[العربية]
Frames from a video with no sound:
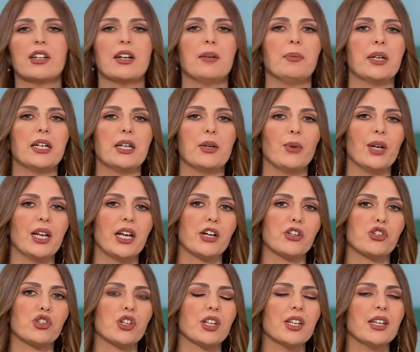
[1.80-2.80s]
في الرابع
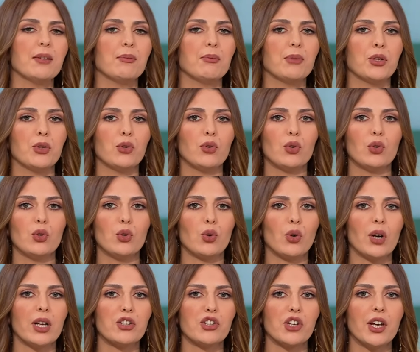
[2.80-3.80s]
والعشرين من
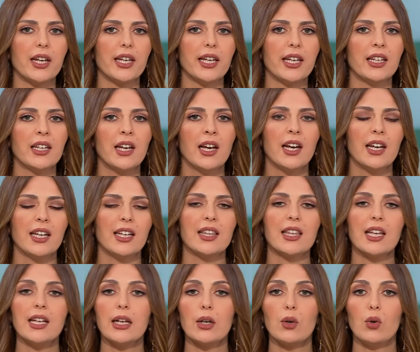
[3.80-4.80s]
يوليو الجاري
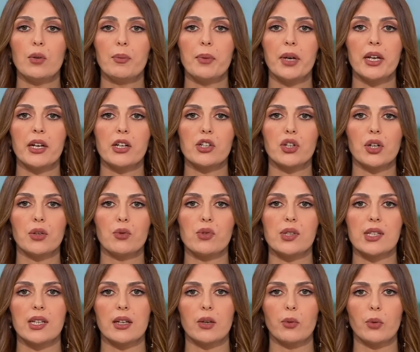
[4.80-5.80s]
ينطلق المهرجان
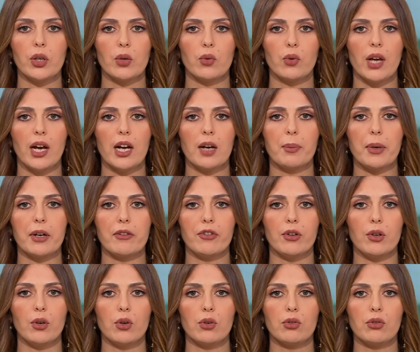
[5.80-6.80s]
السنوي الأكبر في
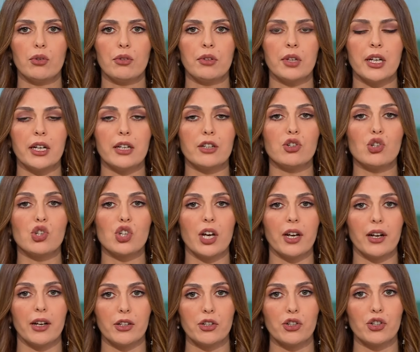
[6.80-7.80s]
الأردن
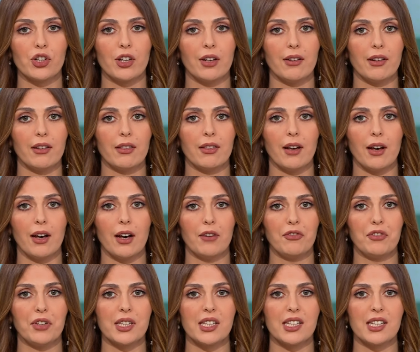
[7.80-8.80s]
جرش
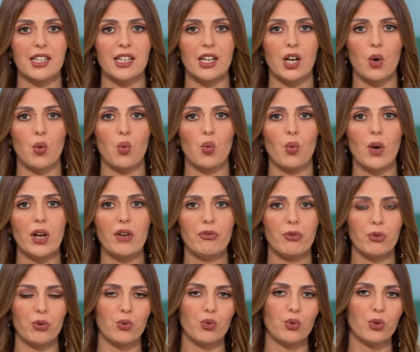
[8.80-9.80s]
للثقافة
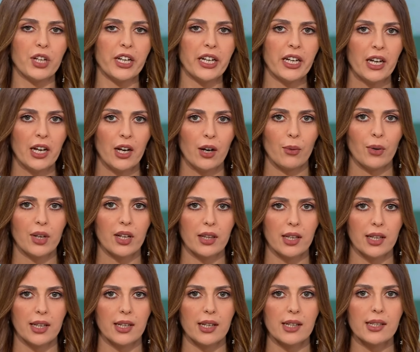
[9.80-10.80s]
والفنون
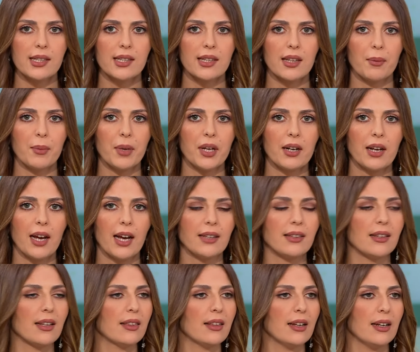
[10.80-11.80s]
والذي يستمر
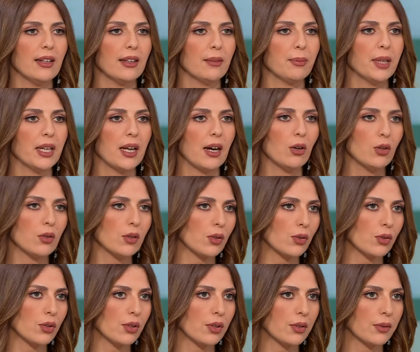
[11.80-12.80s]
حتى الثالث من
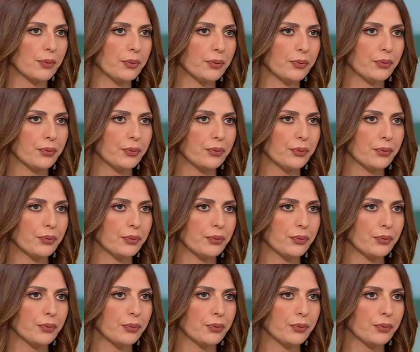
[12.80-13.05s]
أغسطس